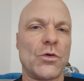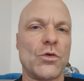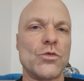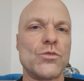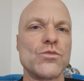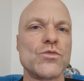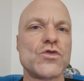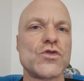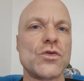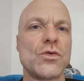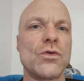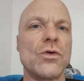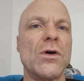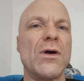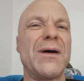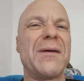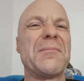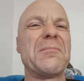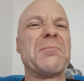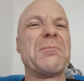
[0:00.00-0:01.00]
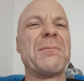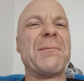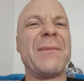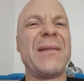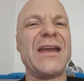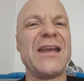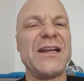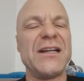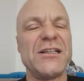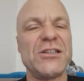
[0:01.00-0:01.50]
umso
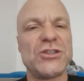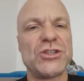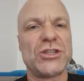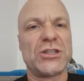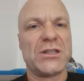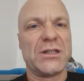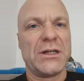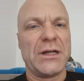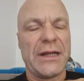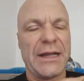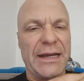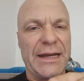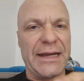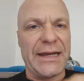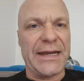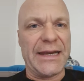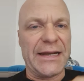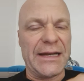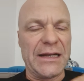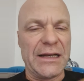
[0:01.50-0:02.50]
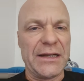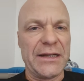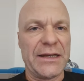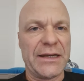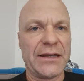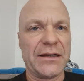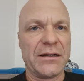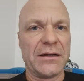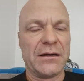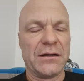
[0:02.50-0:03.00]

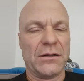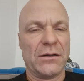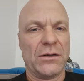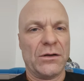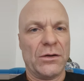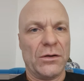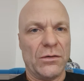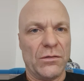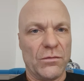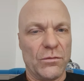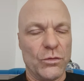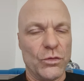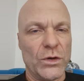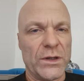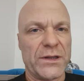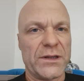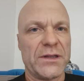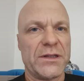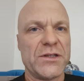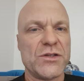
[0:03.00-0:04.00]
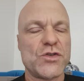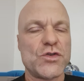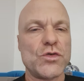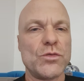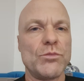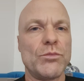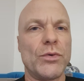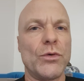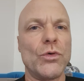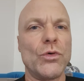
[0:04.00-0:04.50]
menschenähnlicher wurden die
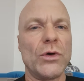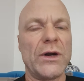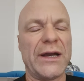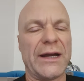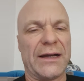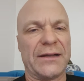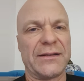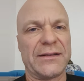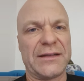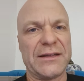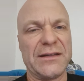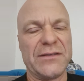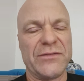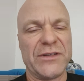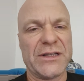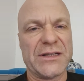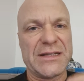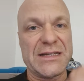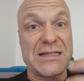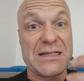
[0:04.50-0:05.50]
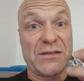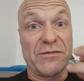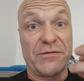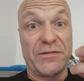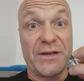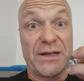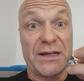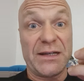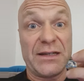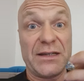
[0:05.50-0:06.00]
Symbole, an die wir diese
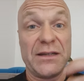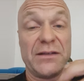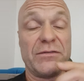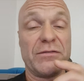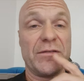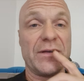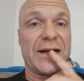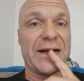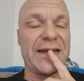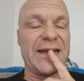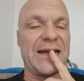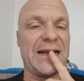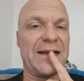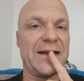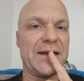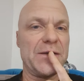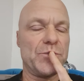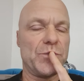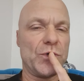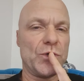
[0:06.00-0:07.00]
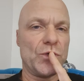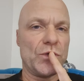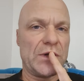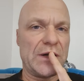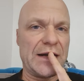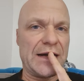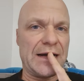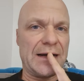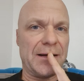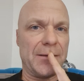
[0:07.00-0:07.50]
fiktiven Regeln
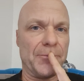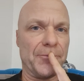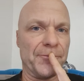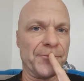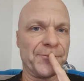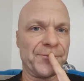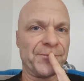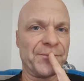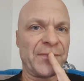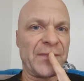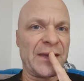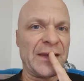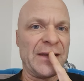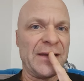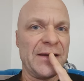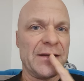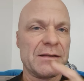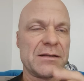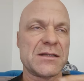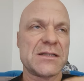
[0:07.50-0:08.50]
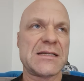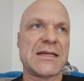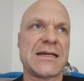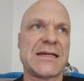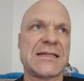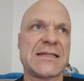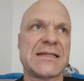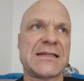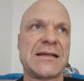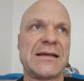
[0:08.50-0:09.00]
gebunden haben. Das
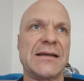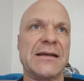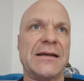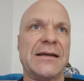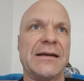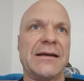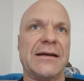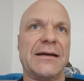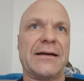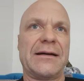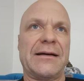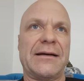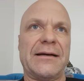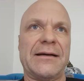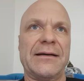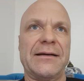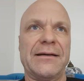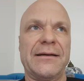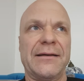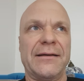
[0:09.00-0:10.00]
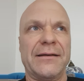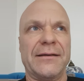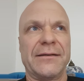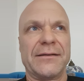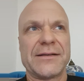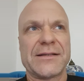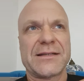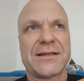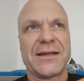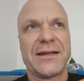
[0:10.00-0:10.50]
heißt, äh,
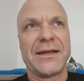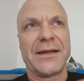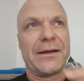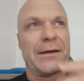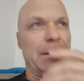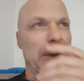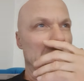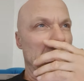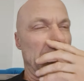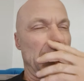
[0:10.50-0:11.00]
es ging